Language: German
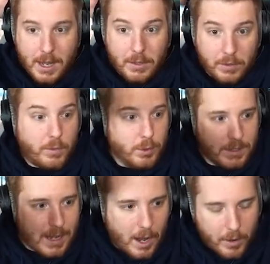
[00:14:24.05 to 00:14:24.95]
Also es ist gut,
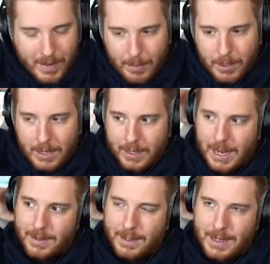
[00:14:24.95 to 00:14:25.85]
dass Aaron Werbung äh,
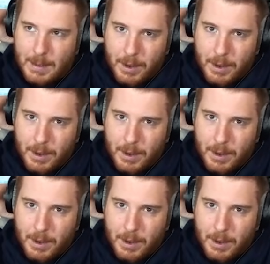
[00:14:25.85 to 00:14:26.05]
kennzeichnet,